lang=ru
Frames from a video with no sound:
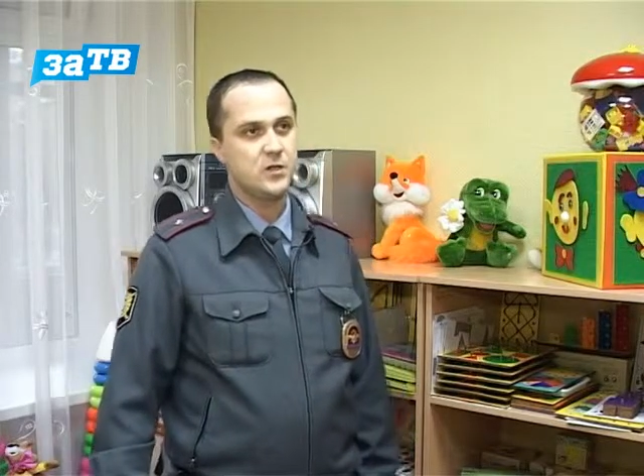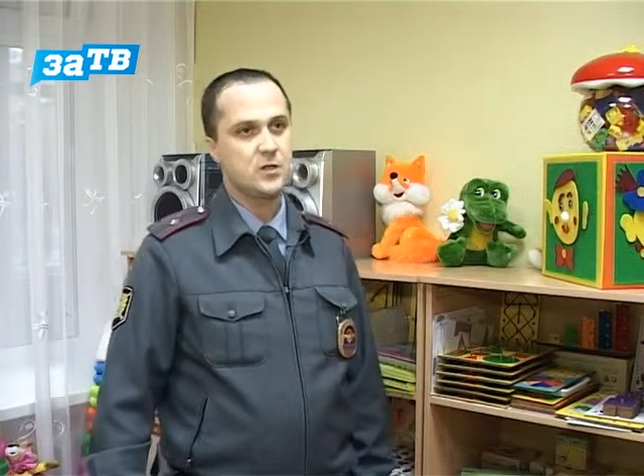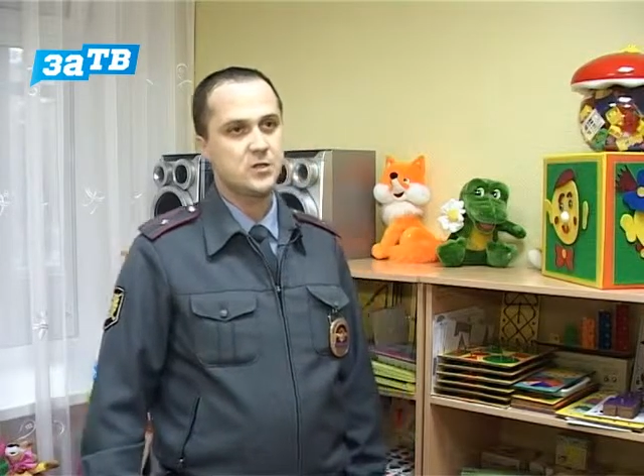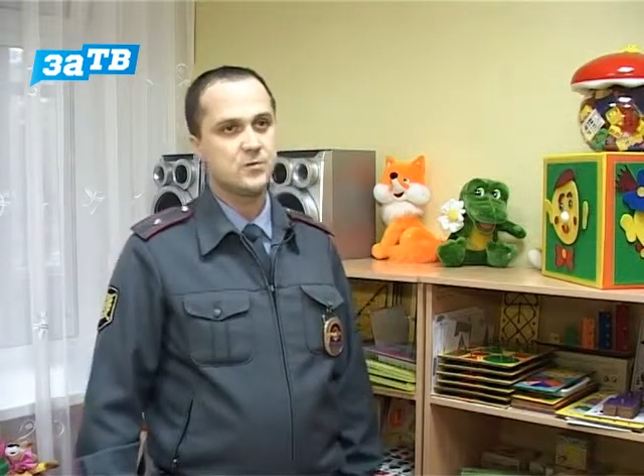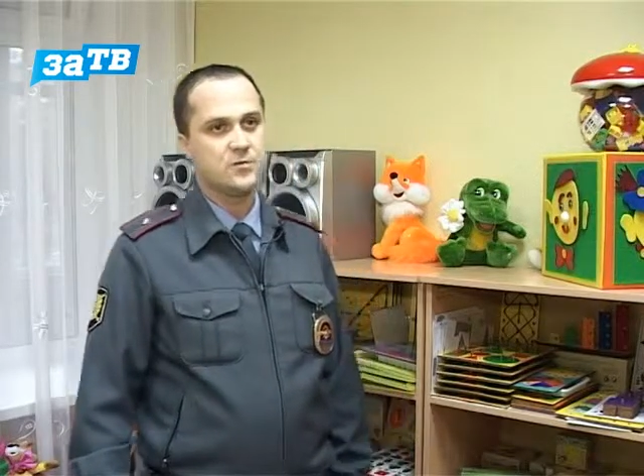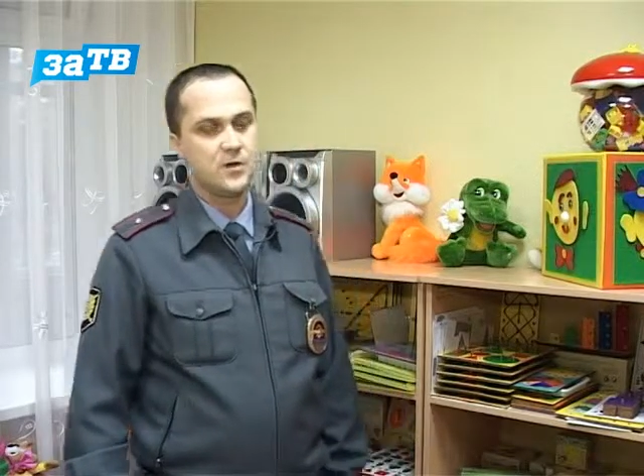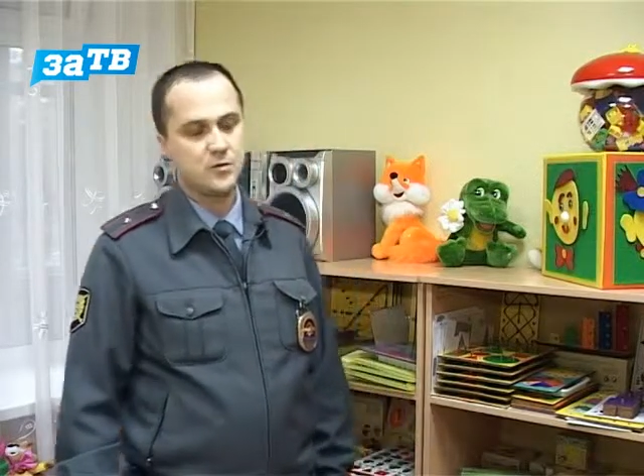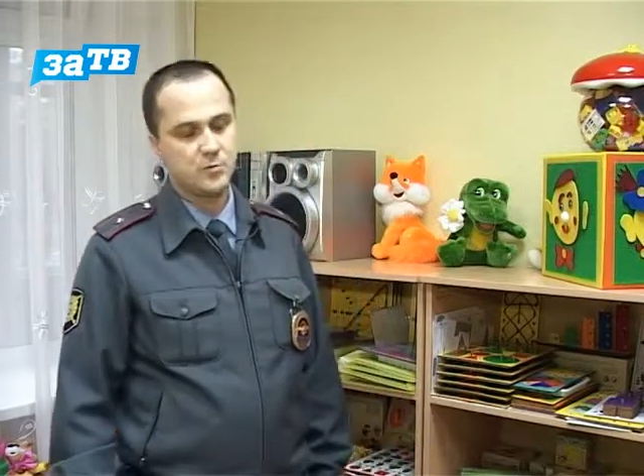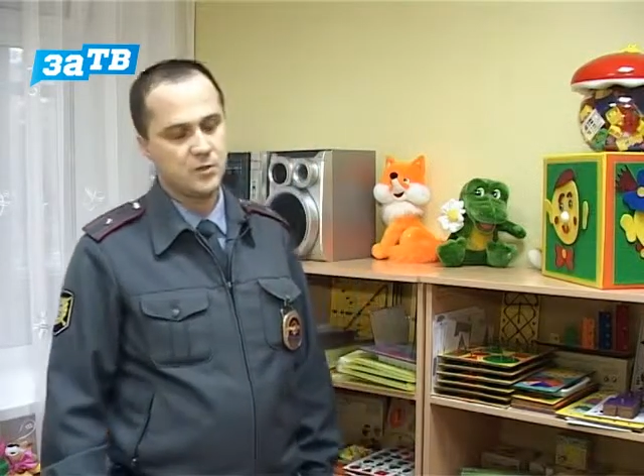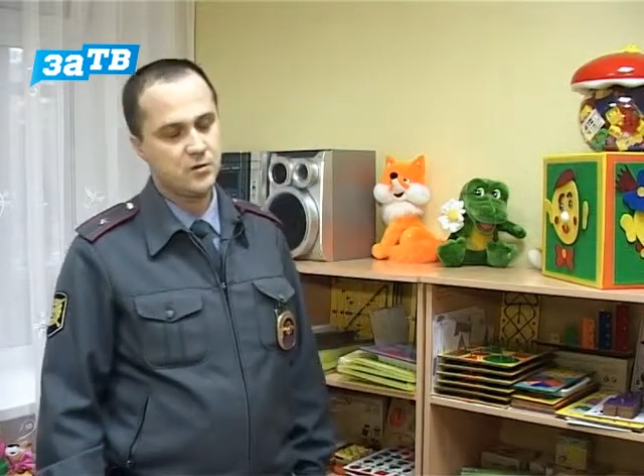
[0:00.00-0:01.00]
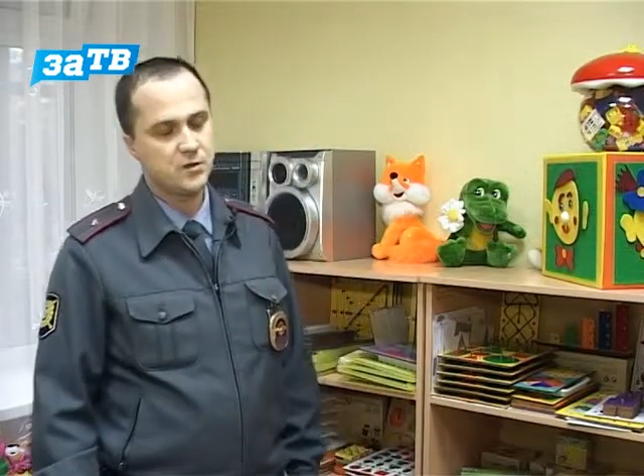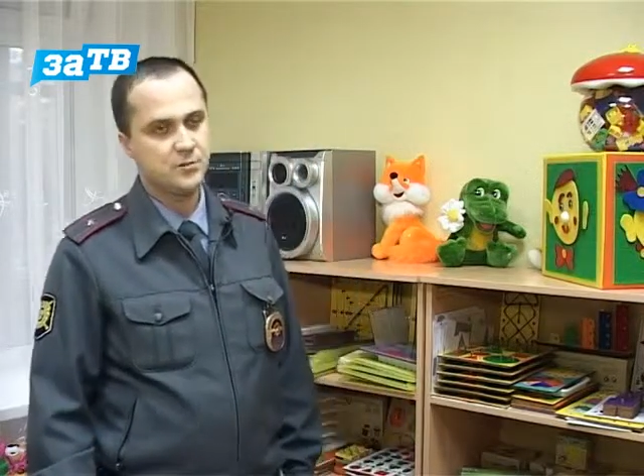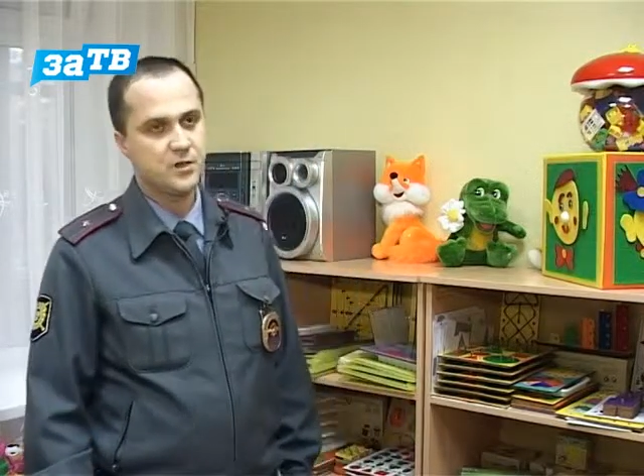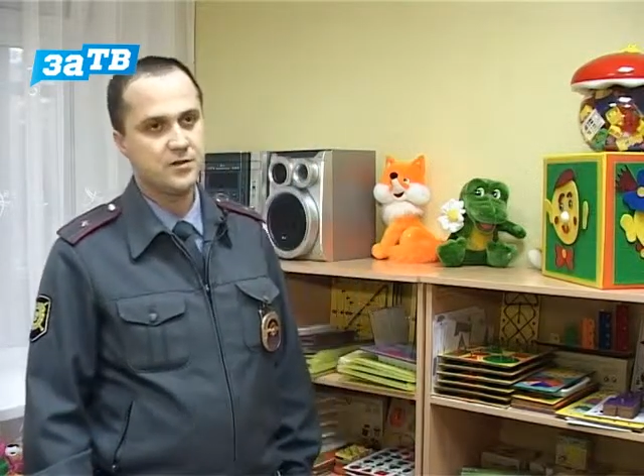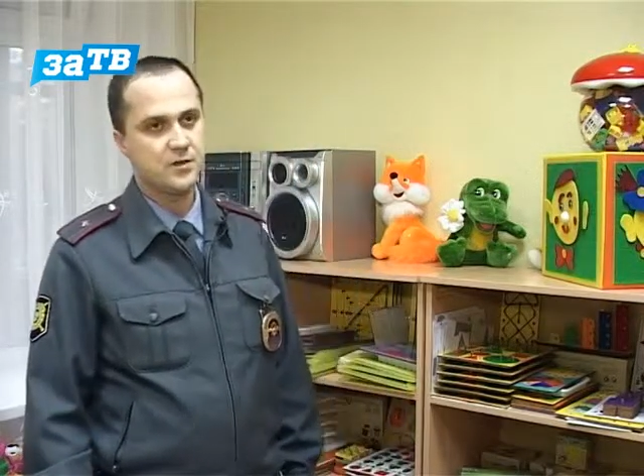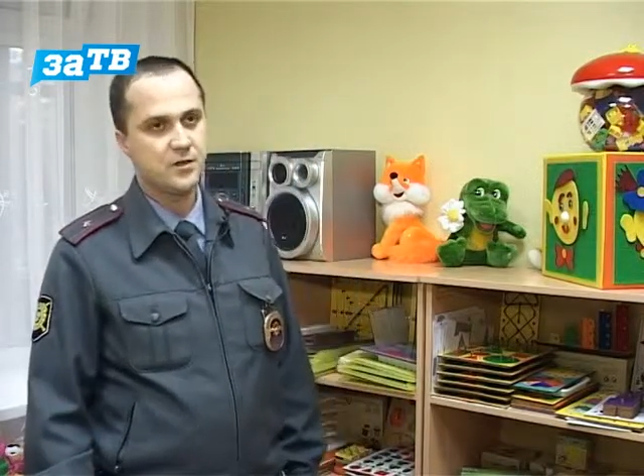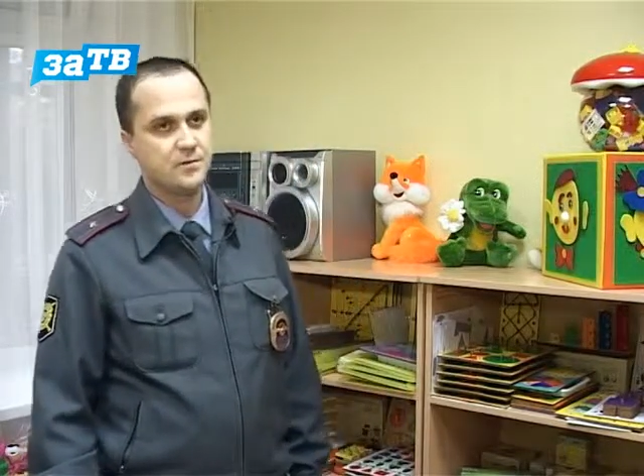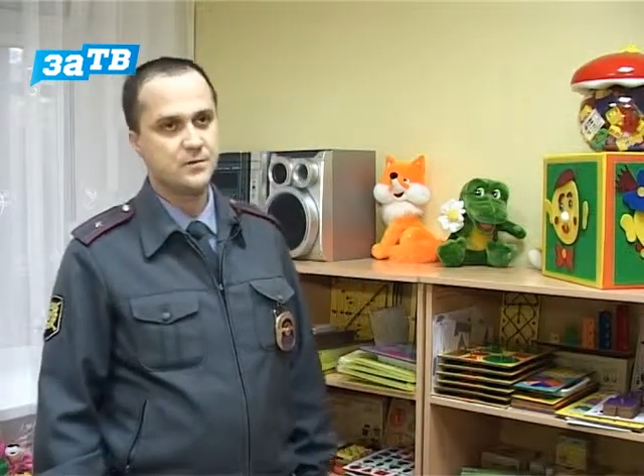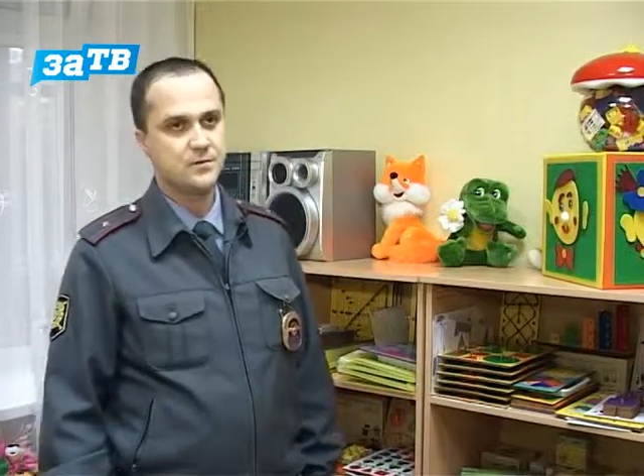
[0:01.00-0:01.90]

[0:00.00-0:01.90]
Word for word: по каждому факту проводится проверка.